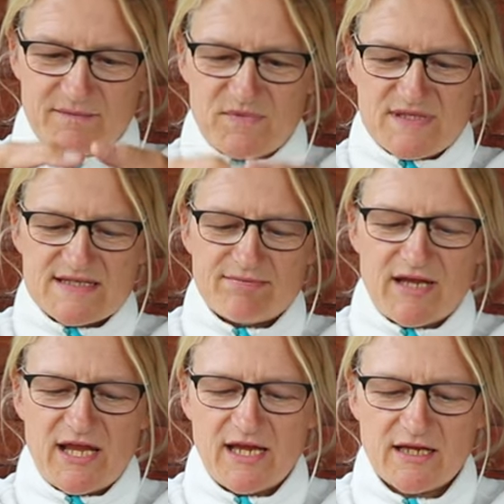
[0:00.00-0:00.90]
Mit
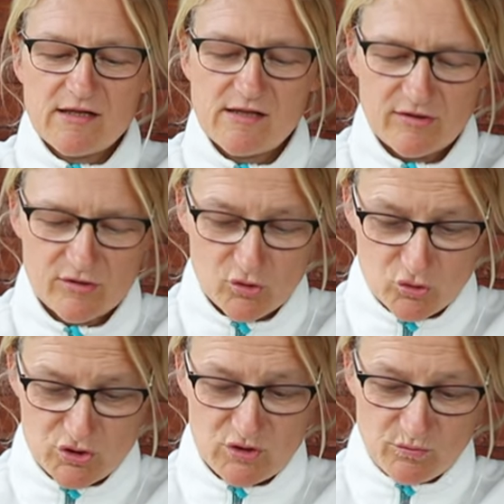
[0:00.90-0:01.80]
zwei Henkel.
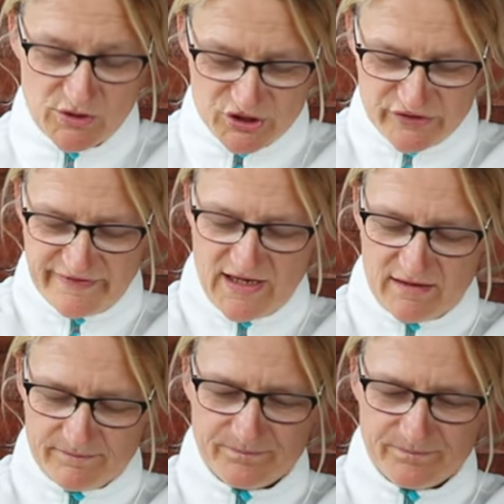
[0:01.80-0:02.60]
Ziemlich schwer.